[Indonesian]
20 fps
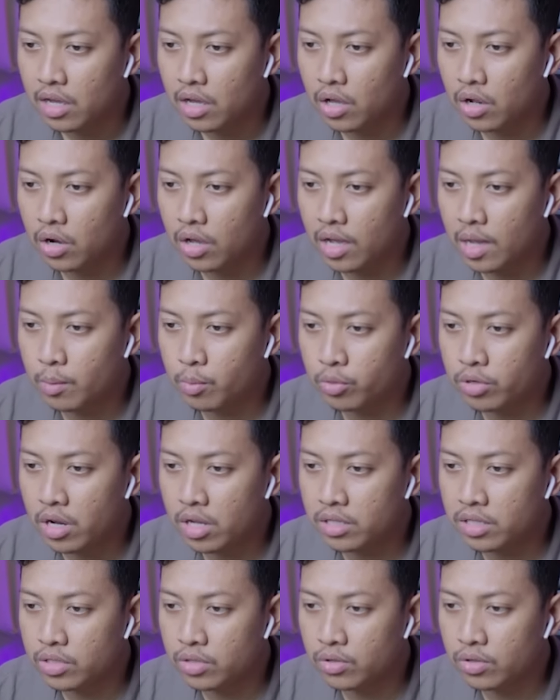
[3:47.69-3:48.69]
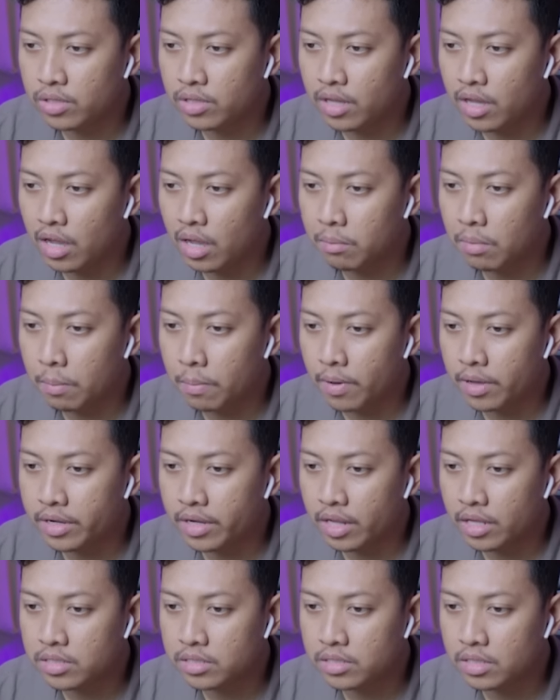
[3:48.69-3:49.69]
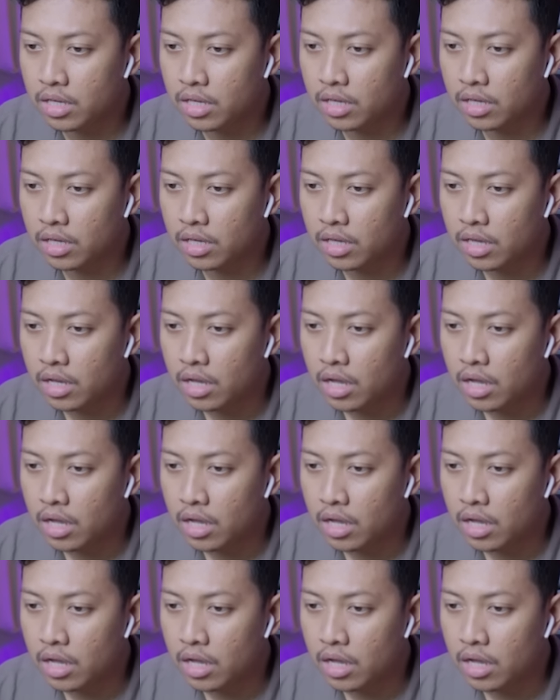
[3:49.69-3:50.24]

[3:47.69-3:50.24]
Kalau kamu udah tidur ya nggak apa-apa next day.